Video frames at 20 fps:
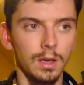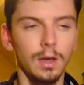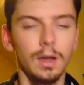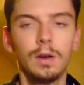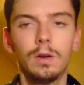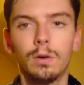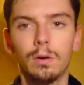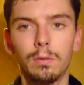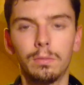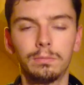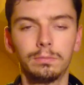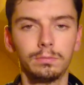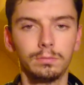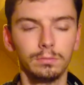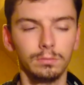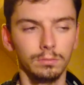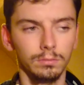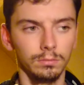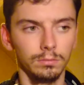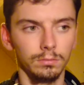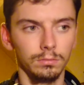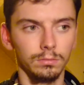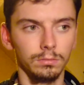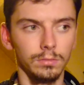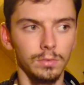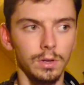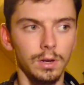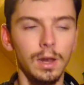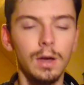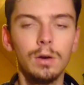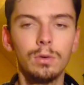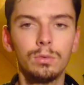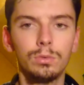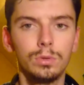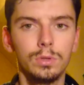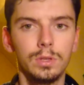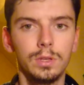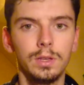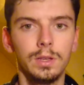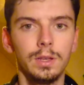Alors là où
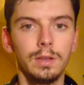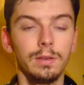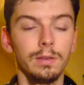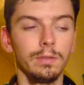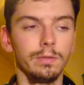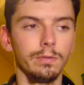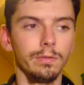c'est